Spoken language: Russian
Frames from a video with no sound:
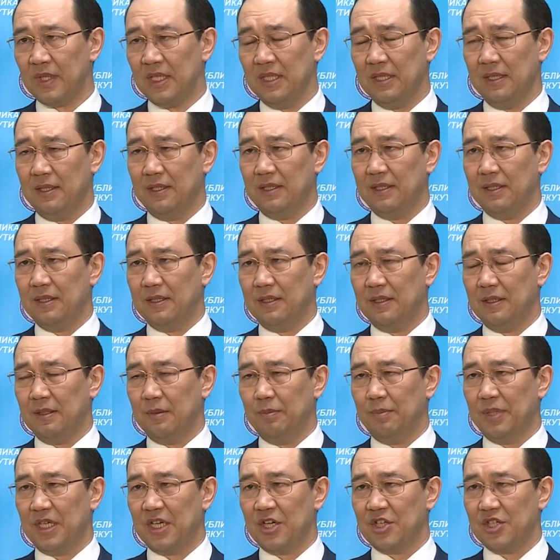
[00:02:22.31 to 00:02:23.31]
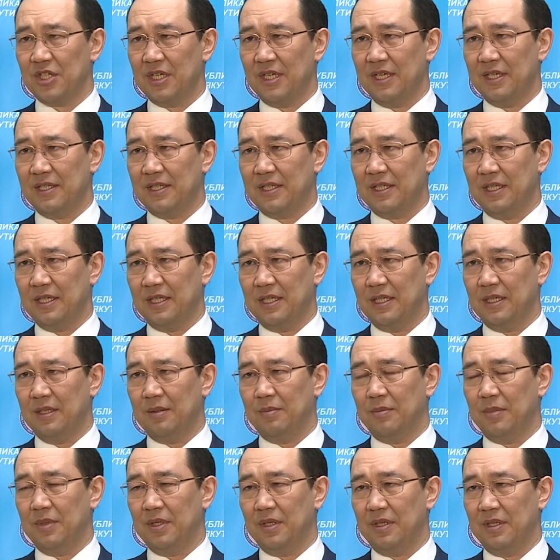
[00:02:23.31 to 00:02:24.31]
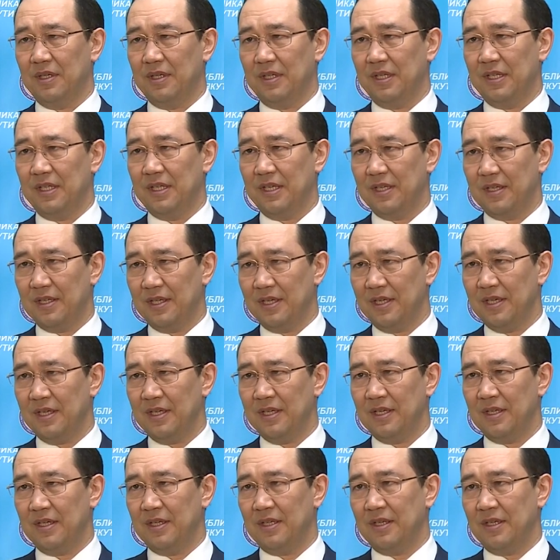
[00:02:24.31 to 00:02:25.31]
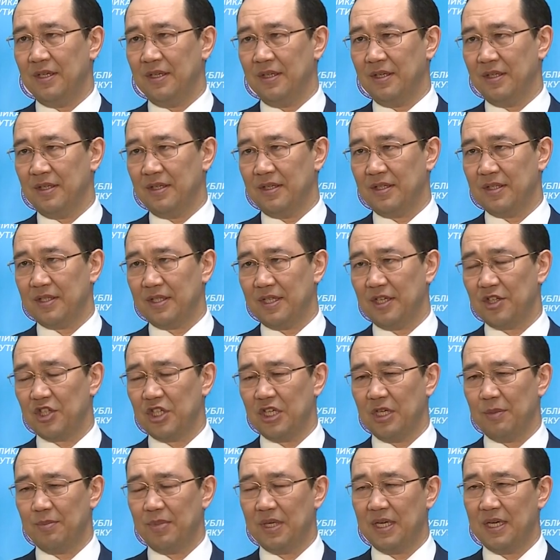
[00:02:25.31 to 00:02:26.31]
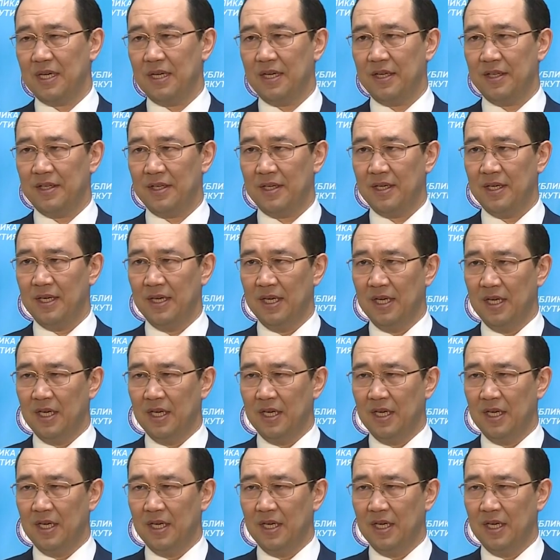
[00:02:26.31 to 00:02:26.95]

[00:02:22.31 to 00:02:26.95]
Э, поражает и э, детей, и старшее поколение.